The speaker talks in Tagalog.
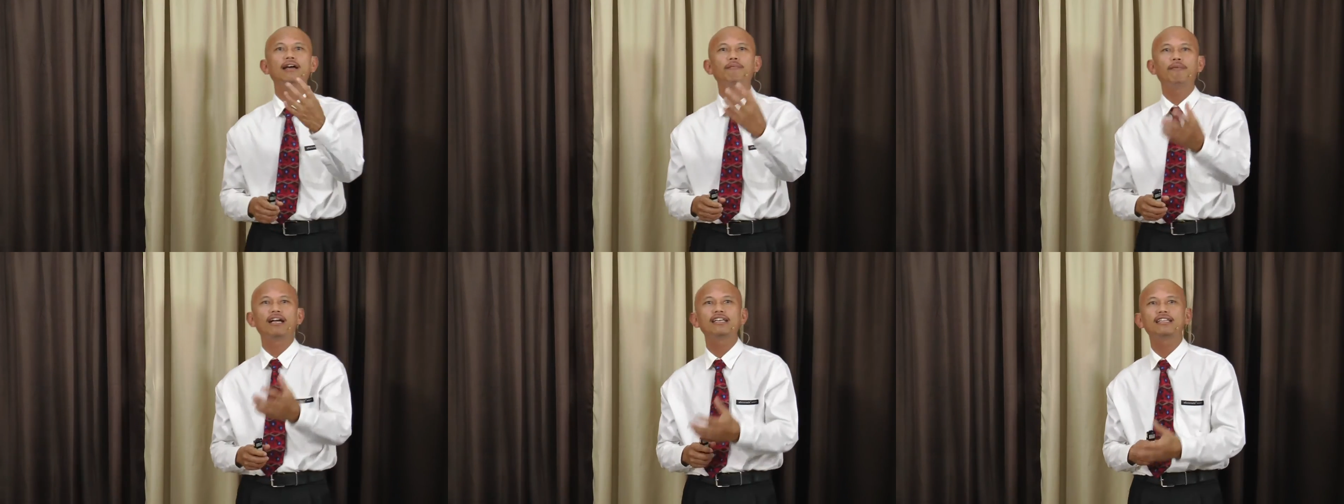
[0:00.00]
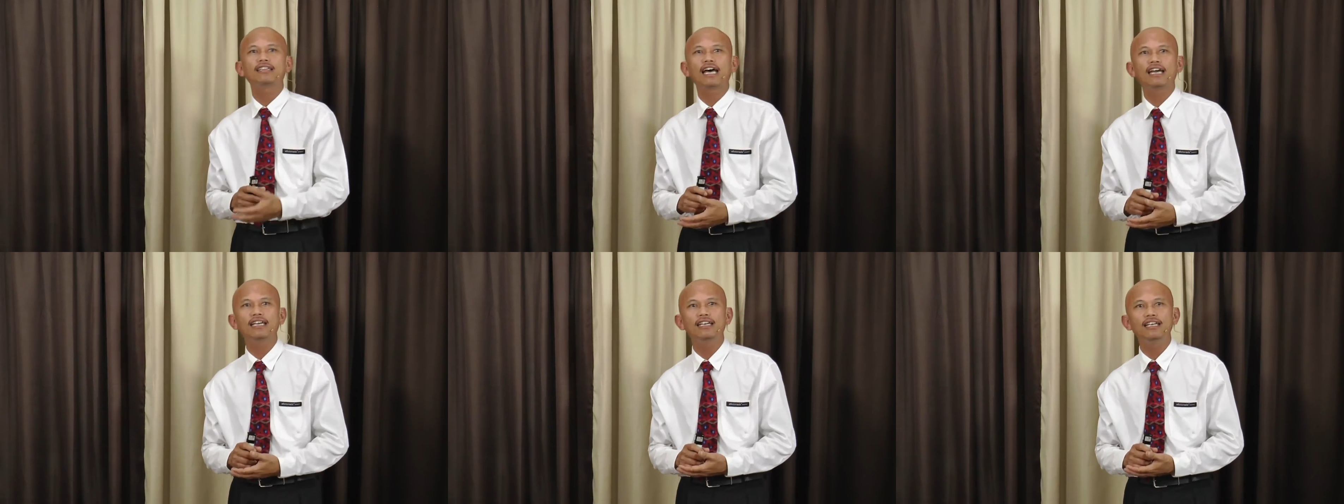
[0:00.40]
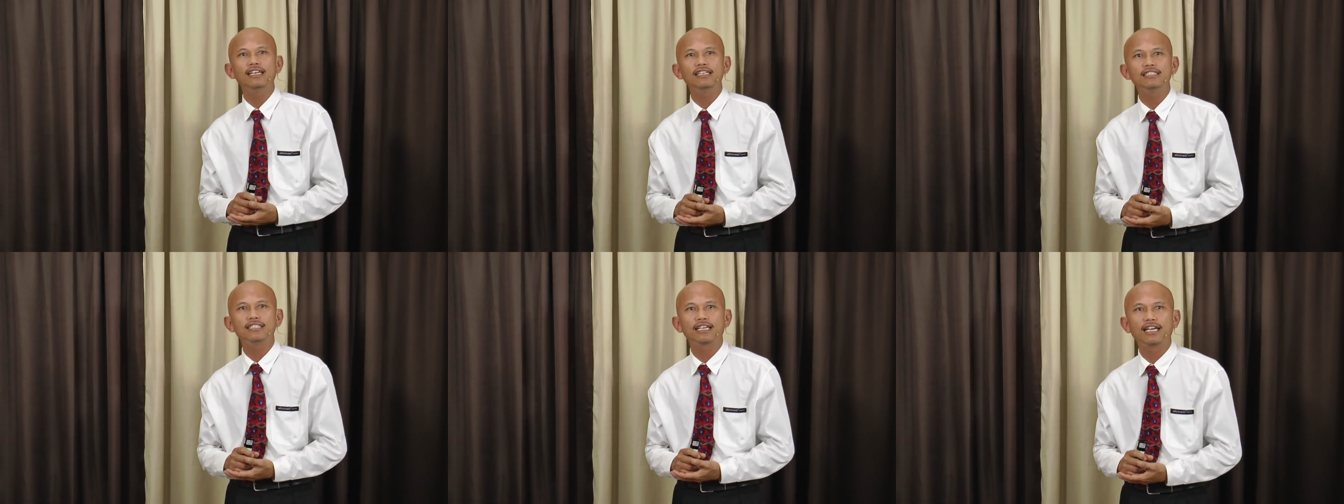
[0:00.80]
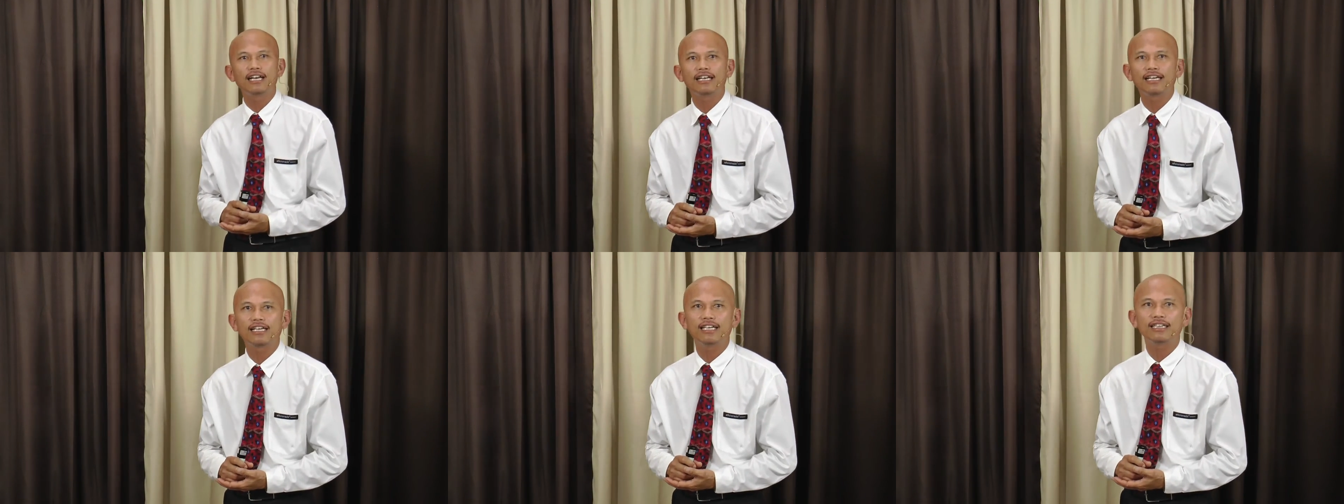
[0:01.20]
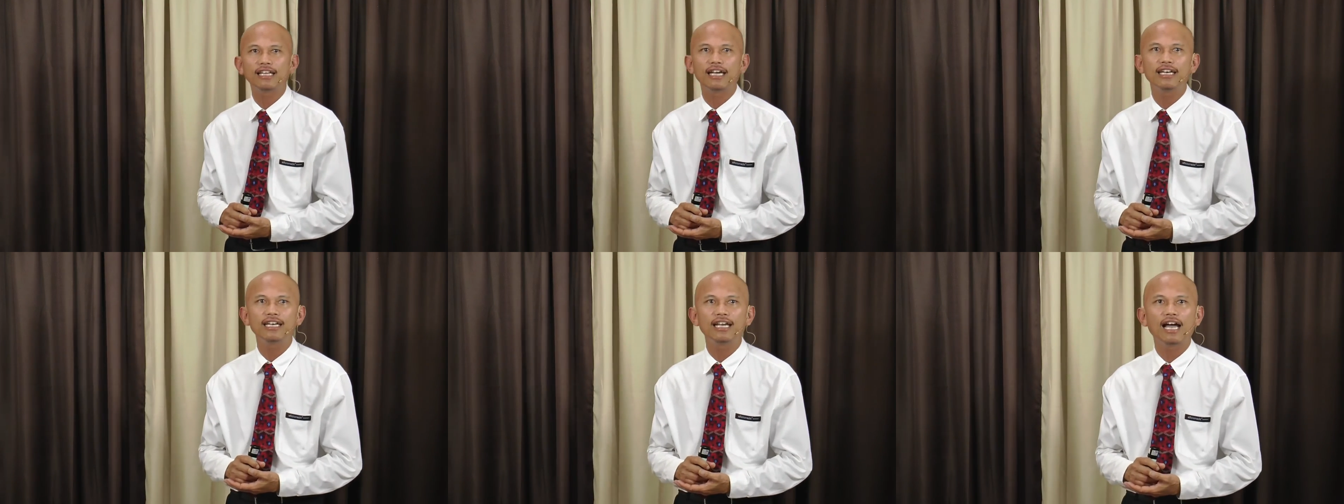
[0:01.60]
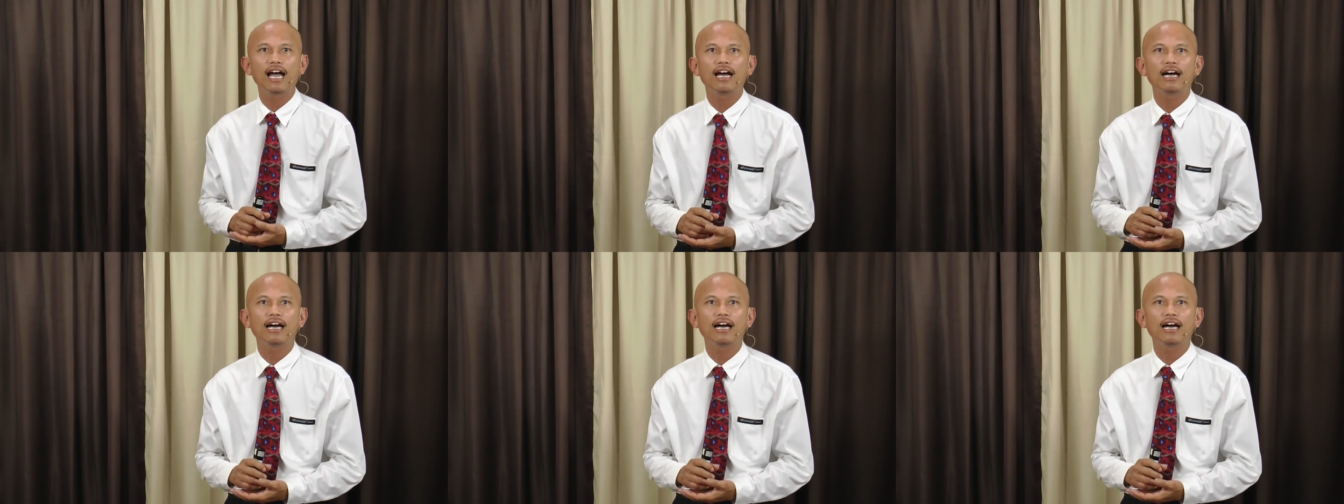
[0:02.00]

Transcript: pangitain ni Ezekiel nakita niya ang